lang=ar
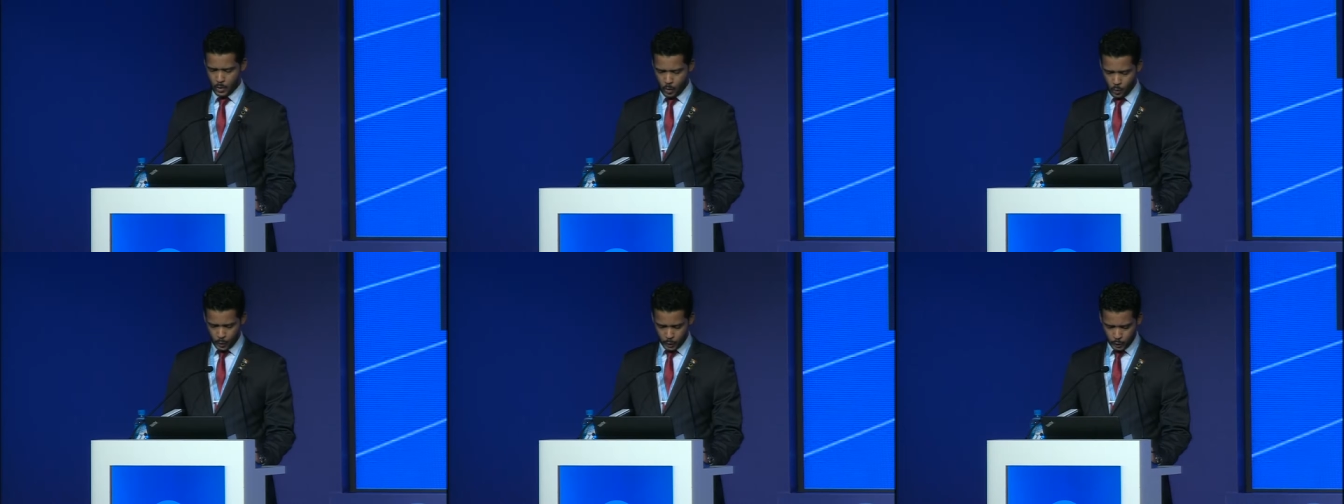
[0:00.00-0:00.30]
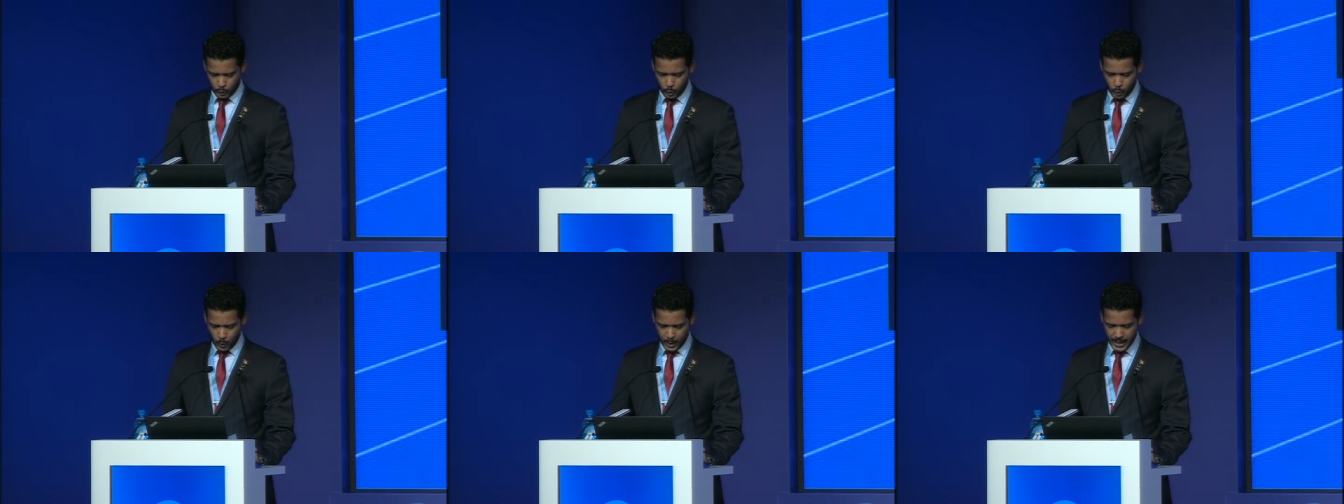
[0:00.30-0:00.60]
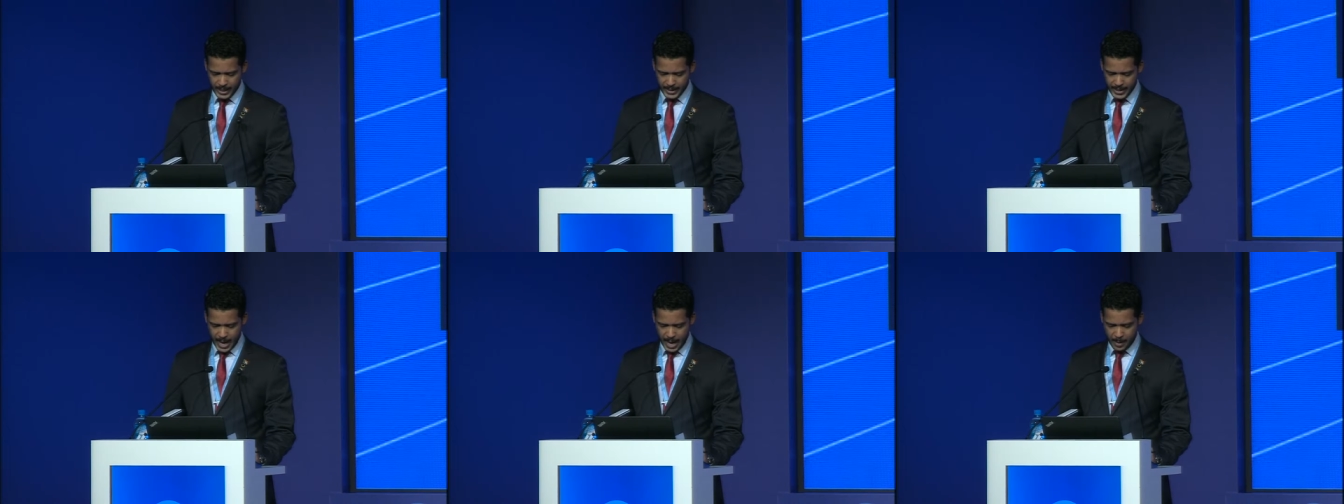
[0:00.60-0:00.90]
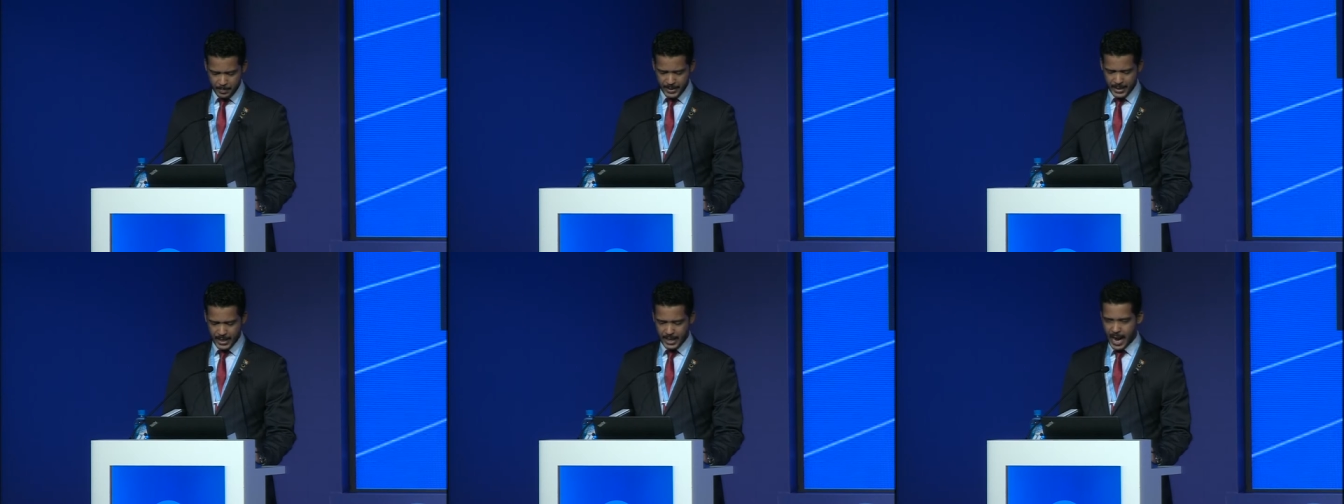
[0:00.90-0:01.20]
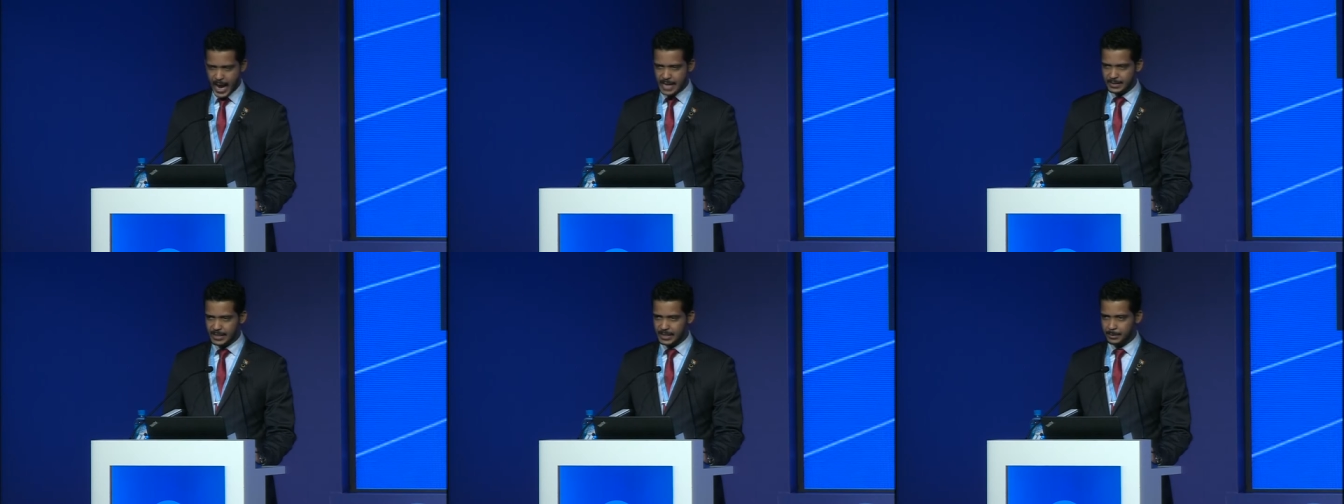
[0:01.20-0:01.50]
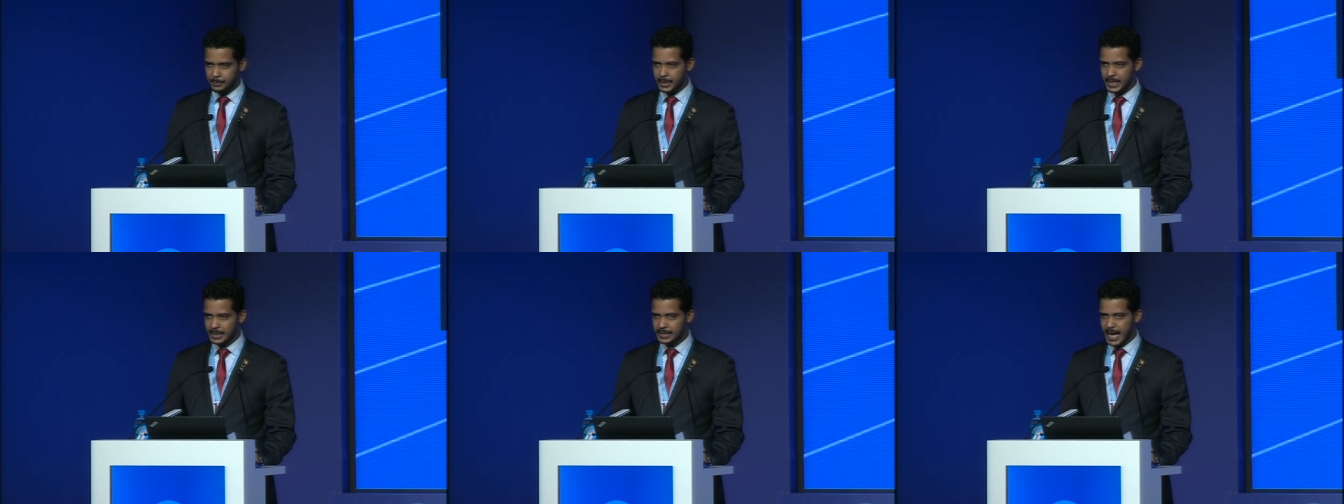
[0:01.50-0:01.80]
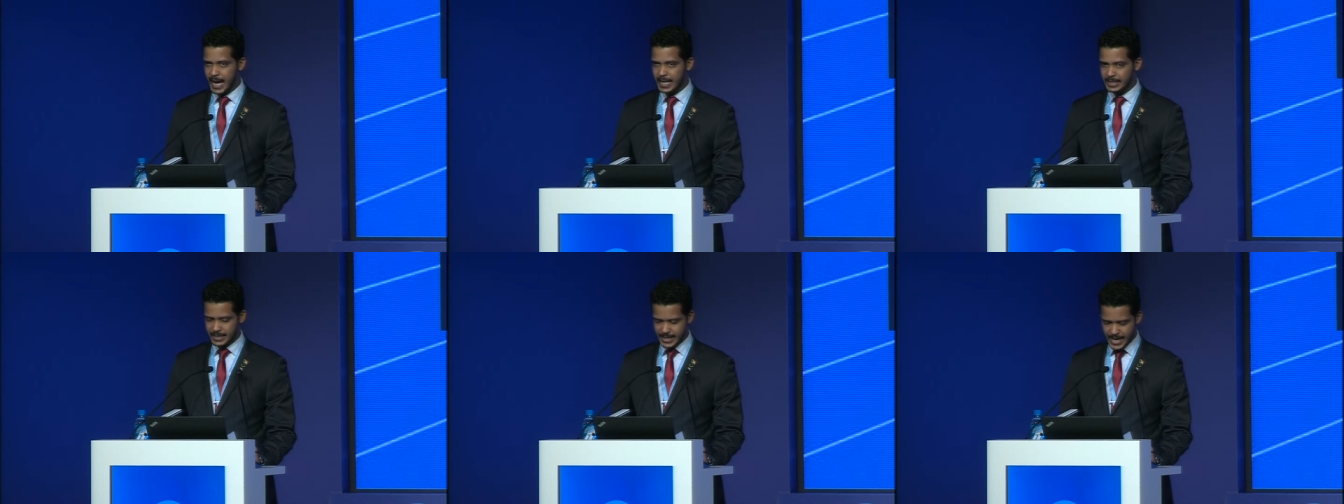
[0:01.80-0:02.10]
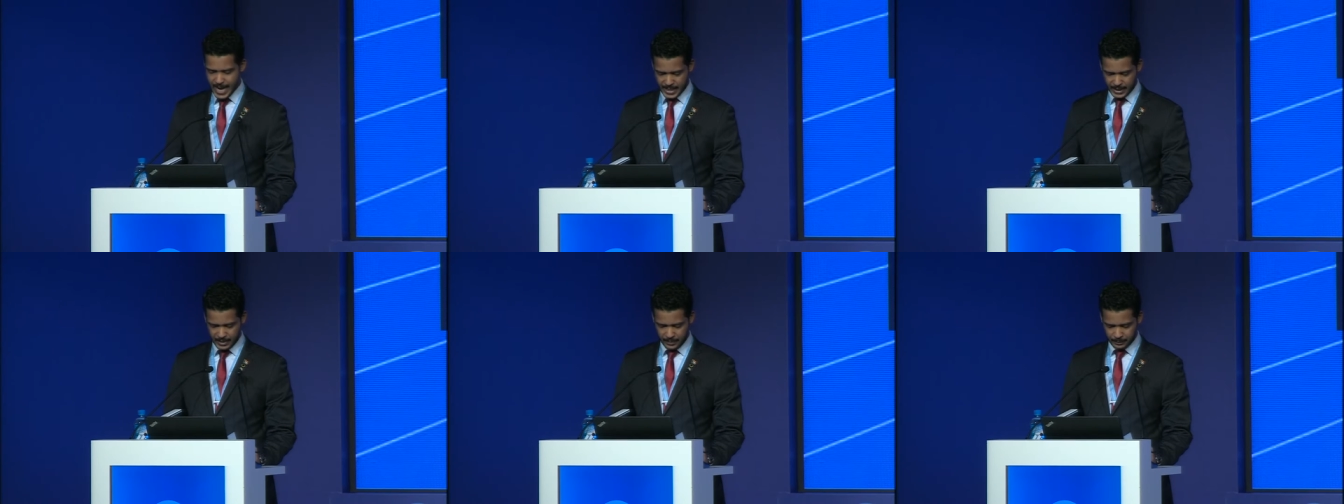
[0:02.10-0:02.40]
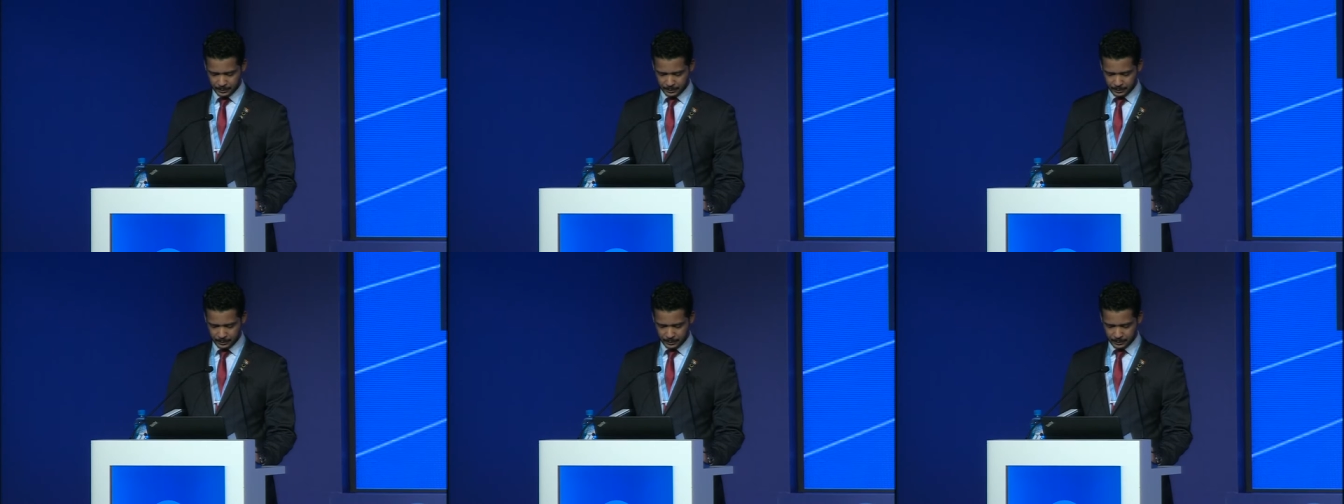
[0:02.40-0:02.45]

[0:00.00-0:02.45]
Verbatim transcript: والدول النامية العديد من التحديات